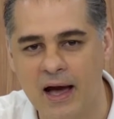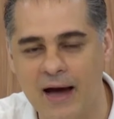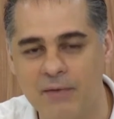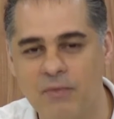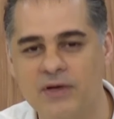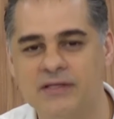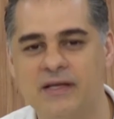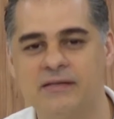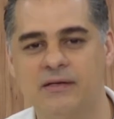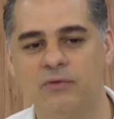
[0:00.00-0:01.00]

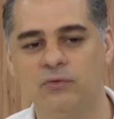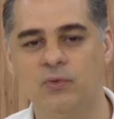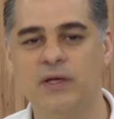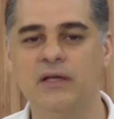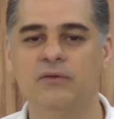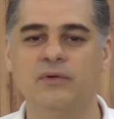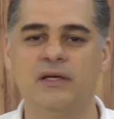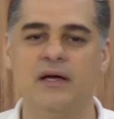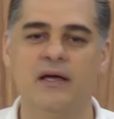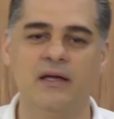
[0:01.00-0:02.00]
harmonização do yin, do
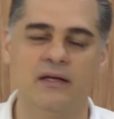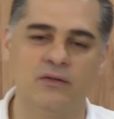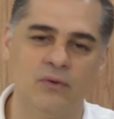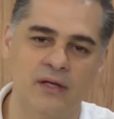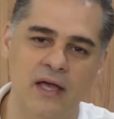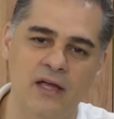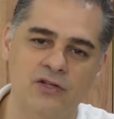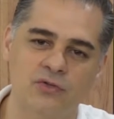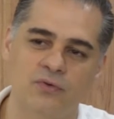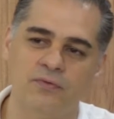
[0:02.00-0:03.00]
yang, do
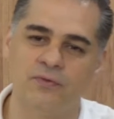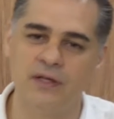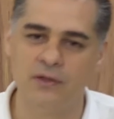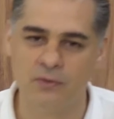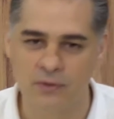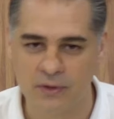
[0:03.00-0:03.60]
quente, do frio,